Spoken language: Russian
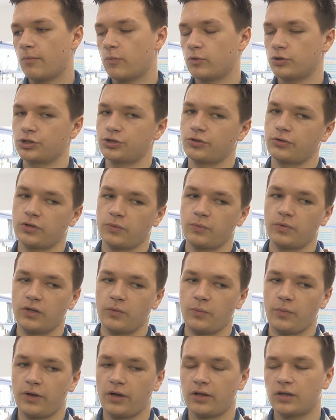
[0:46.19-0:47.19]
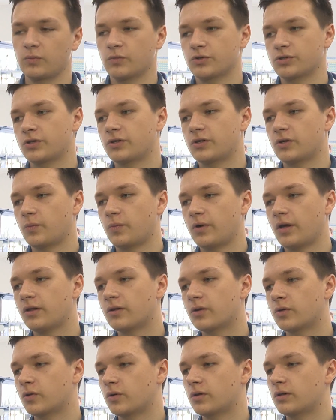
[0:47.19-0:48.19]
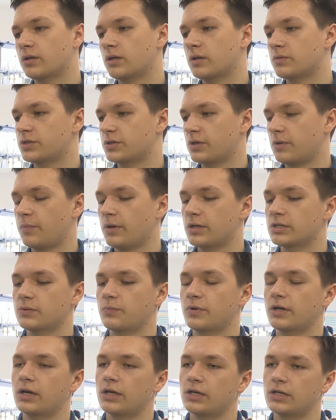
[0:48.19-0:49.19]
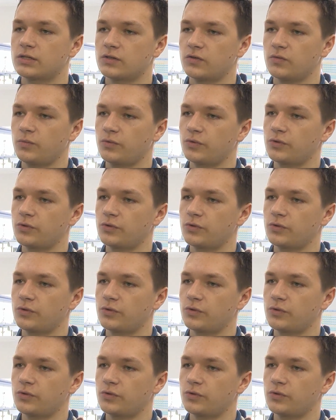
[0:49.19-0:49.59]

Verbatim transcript: Может, что-то было непонятно, может, что-то непонятно, но это нам же, опять же, пригодится в